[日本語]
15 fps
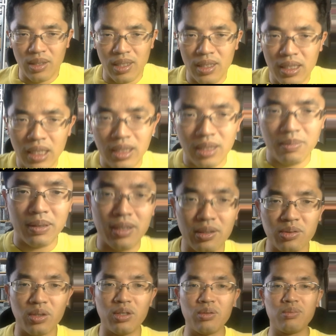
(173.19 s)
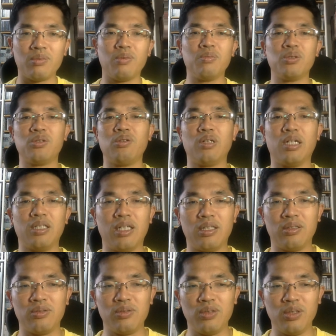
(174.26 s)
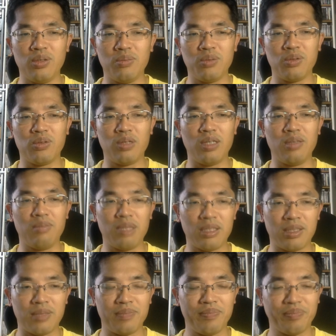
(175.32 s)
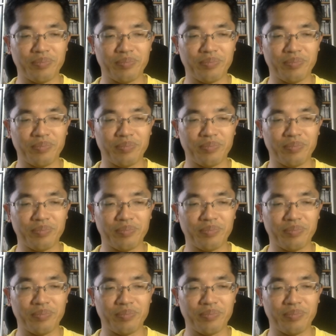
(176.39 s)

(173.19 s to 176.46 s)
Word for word: えー、かなりまたそれで面白いかなというふうに思っています。